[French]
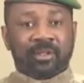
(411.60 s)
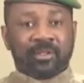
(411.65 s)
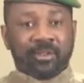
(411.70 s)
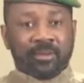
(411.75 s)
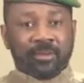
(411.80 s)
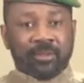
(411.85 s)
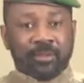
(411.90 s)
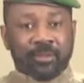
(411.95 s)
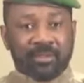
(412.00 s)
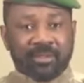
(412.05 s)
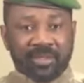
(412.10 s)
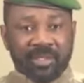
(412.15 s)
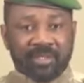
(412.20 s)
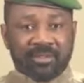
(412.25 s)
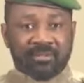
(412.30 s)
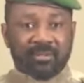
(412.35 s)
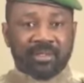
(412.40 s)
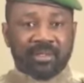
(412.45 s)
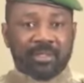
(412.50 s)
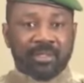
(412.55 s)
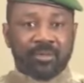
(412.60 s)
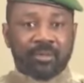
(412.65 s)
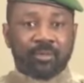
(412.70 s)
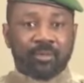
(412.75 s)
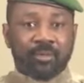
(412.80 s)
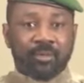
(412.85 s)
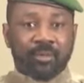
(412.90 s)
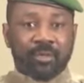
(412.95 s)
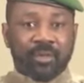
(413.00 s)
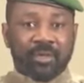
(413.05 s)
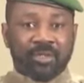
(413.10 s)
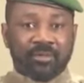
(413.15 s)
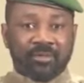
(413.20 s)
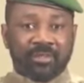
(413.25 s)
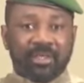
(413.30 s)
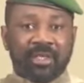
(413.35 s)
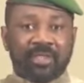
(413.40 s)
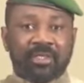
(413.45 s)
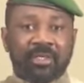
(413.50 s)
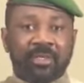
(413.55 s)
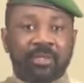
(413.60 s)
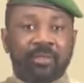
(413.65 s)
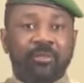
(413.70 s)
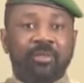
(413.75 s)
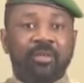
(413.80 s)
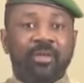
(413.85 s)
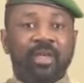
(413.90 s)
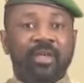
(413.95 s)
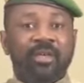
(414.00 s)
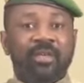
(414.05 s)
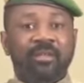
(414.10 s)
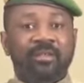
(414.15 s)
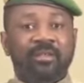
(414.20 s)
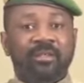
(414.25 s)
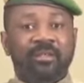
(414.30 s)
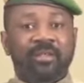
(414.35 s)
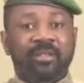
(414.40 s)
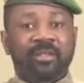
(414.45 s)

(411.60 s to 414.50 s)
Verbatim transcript: Les ressources transférées aux collectivités territoriales